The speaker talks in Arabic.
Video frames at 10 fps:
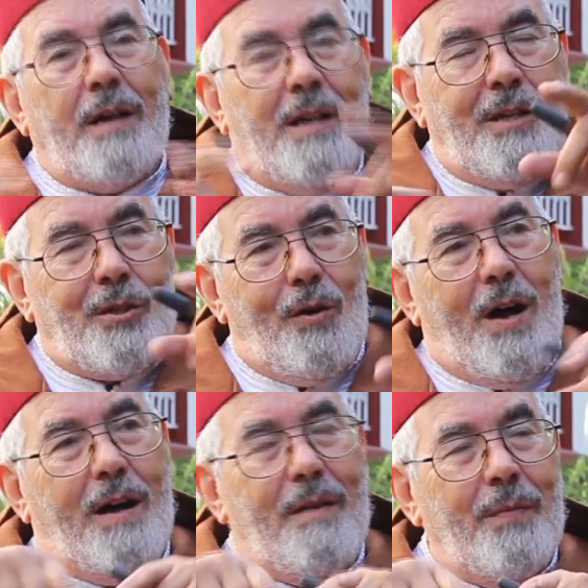
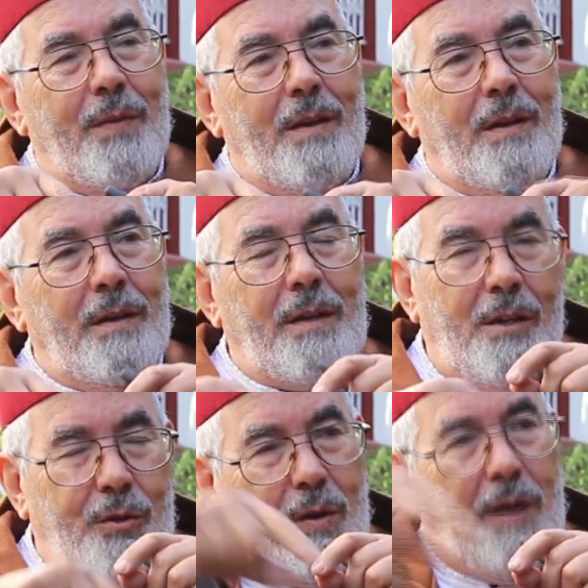كنحصروها
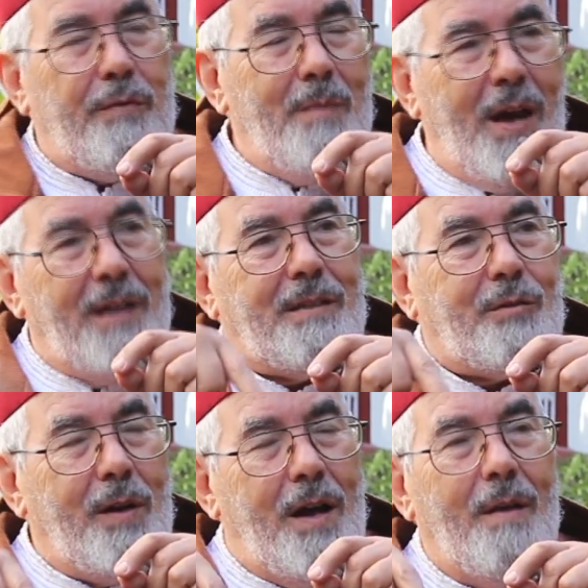كنحصروها في محل
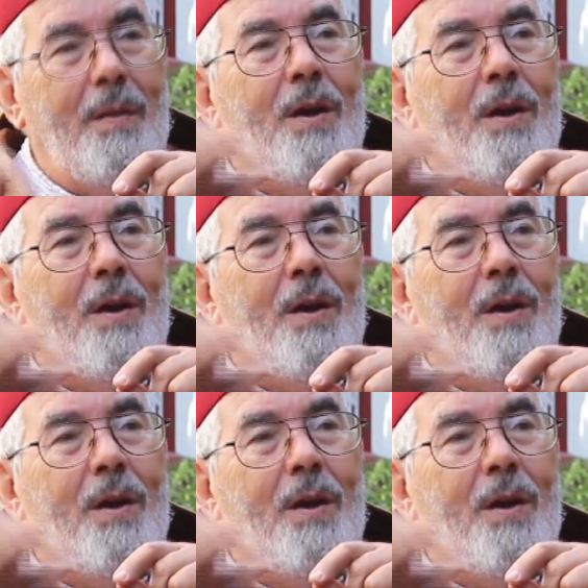السكنه